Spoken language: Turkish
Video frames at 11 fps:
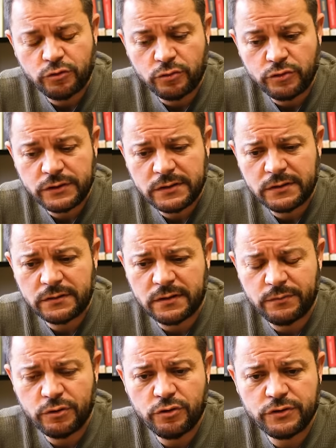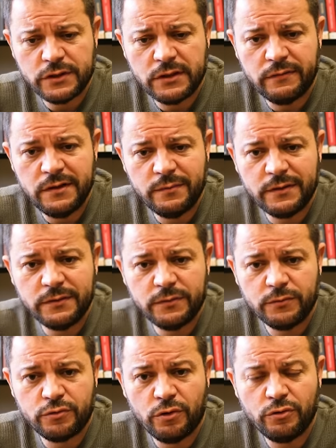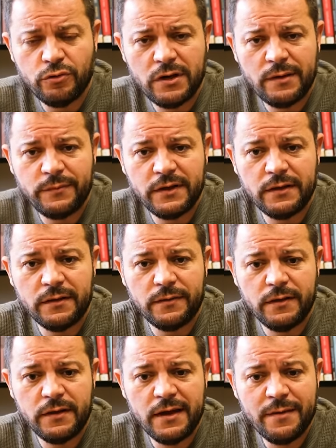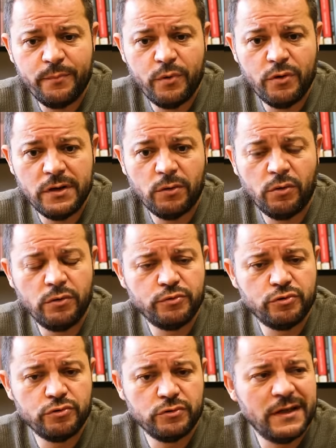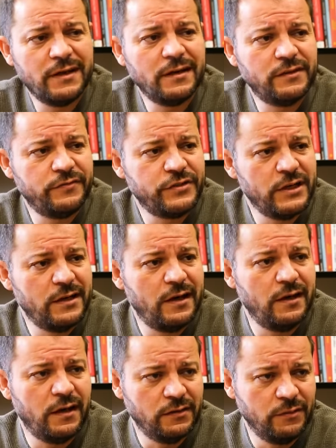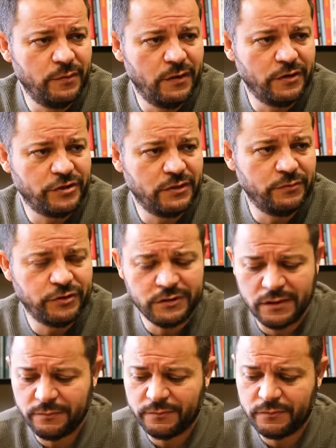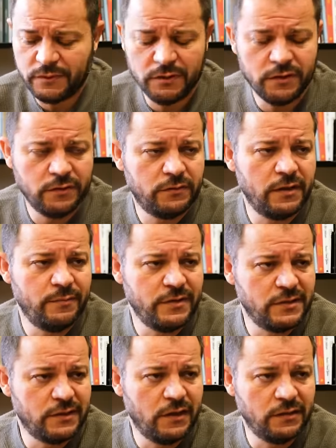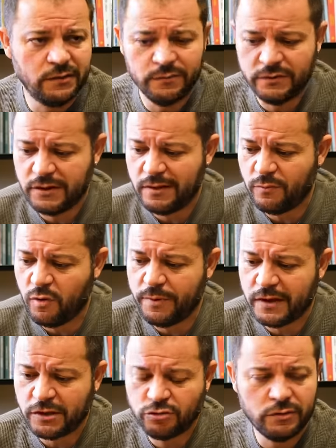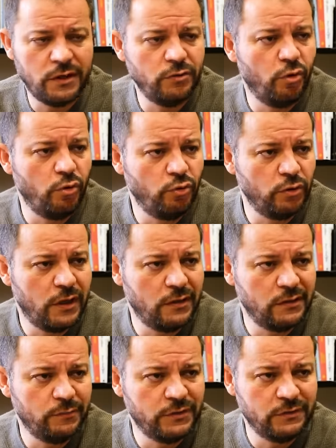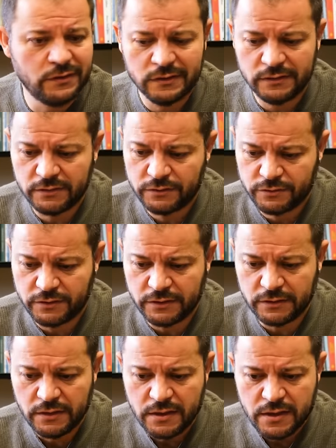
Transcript: sonuçta Sabiha Gökçen Havalimanı son dönemde e, hep böyle olumsuz, negatif şeylerle anılmaya başlamıştı. Hem e, temizlik anlamında hem operasyonel yoğunluk anlamında işte